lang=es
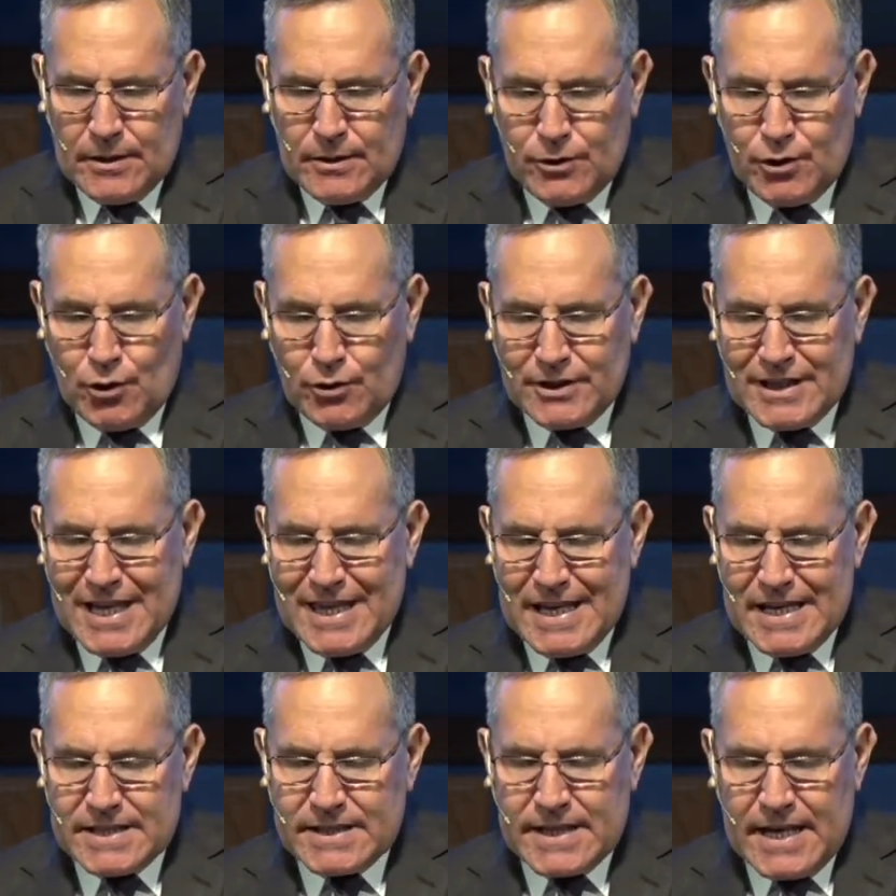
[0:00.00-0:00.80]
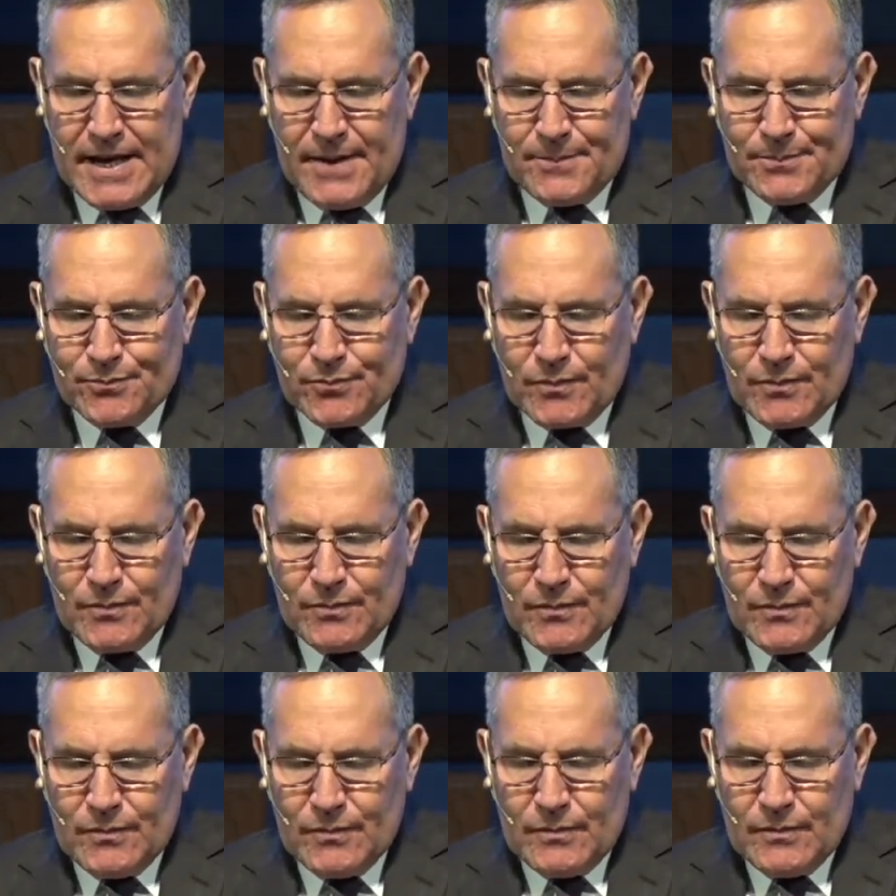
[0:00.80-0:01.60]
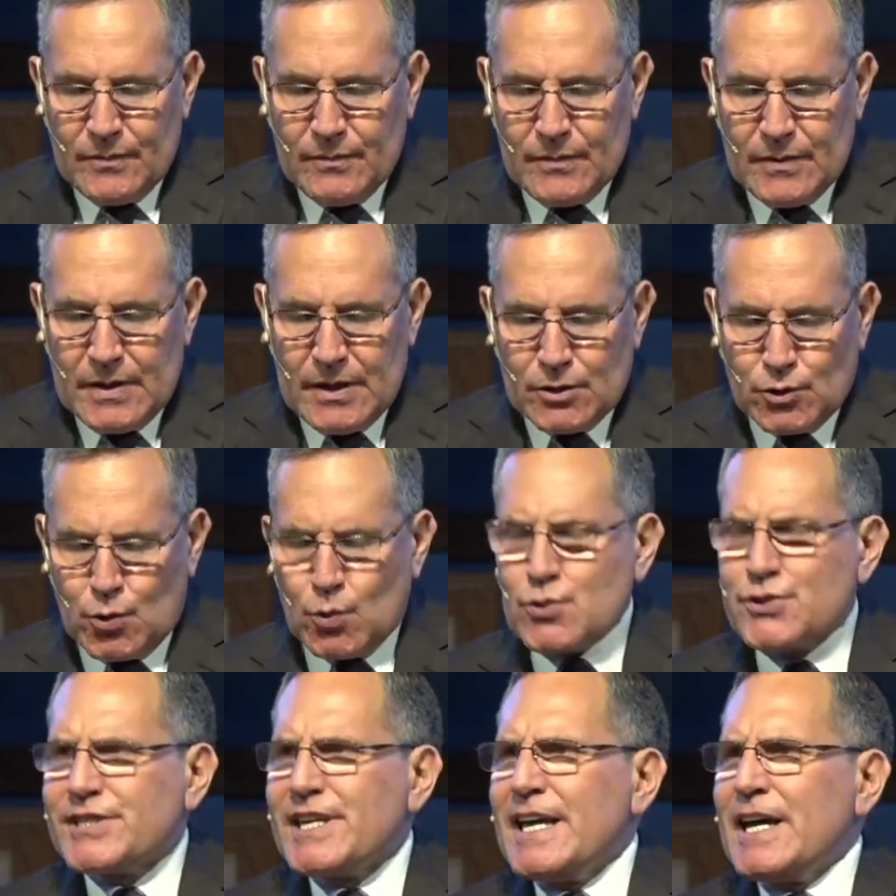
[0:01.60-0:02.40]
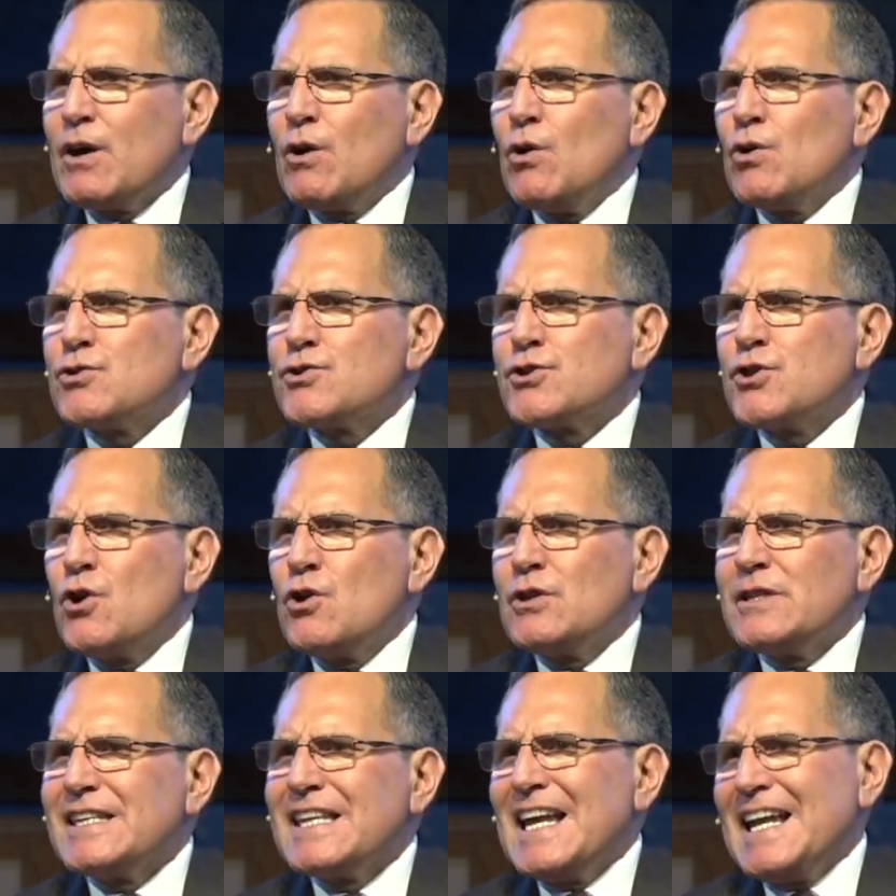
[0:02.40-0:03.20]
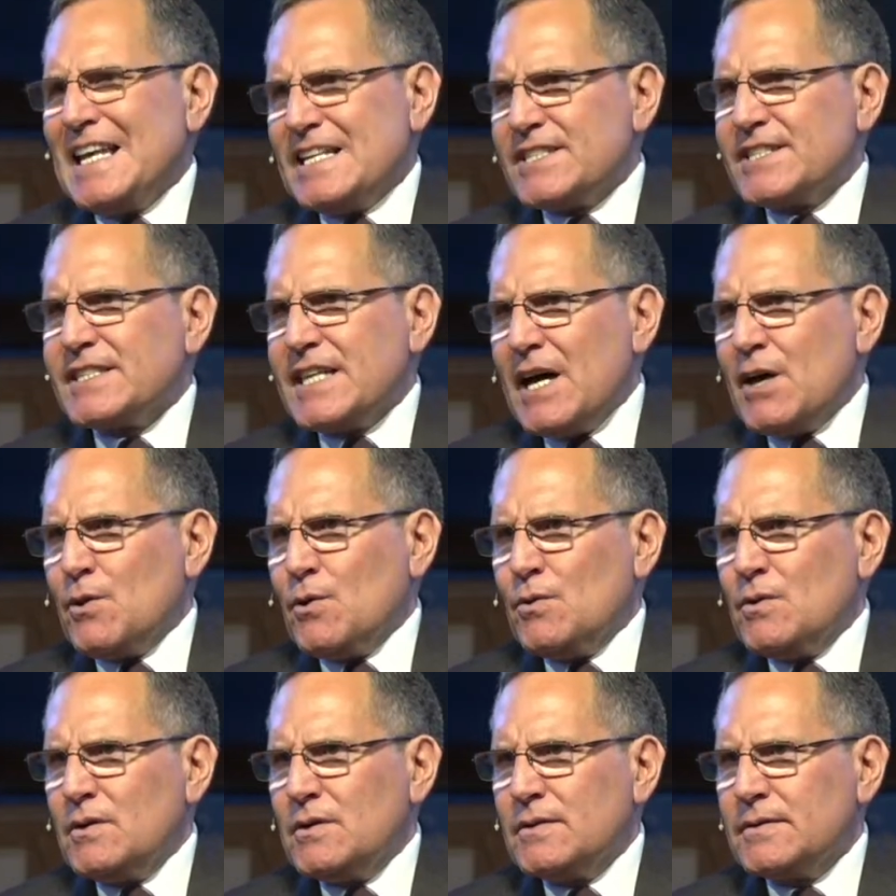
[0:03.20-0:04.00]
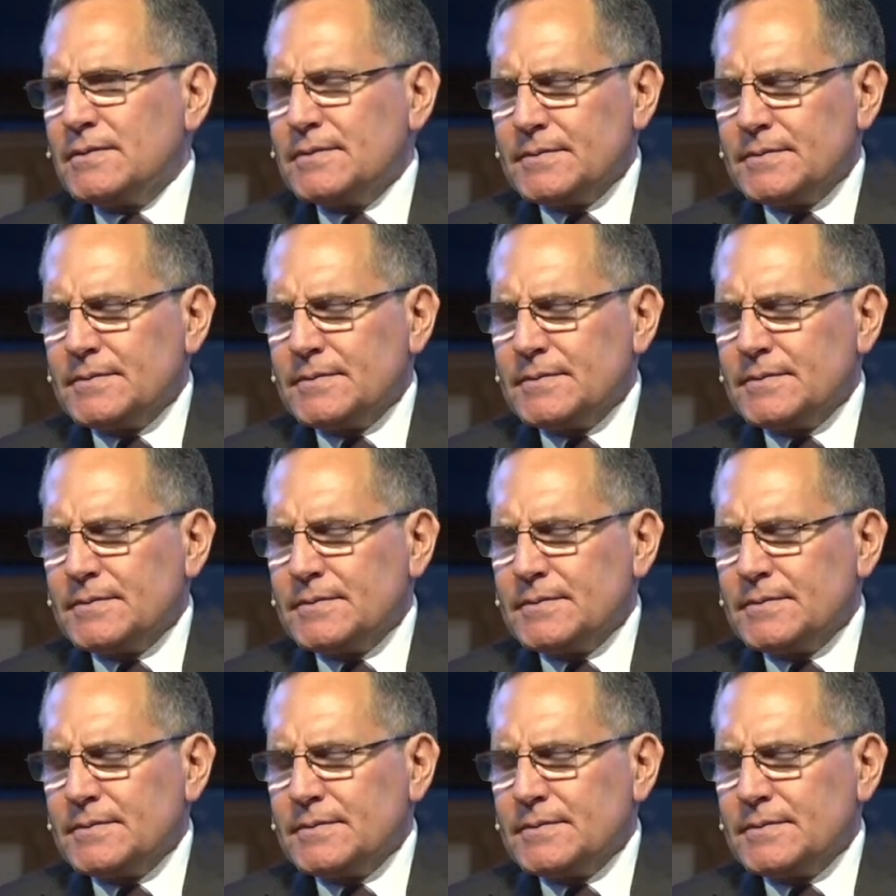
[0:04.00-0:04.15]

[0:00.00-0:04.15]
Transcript: donde dice, tus hijos son del Estado.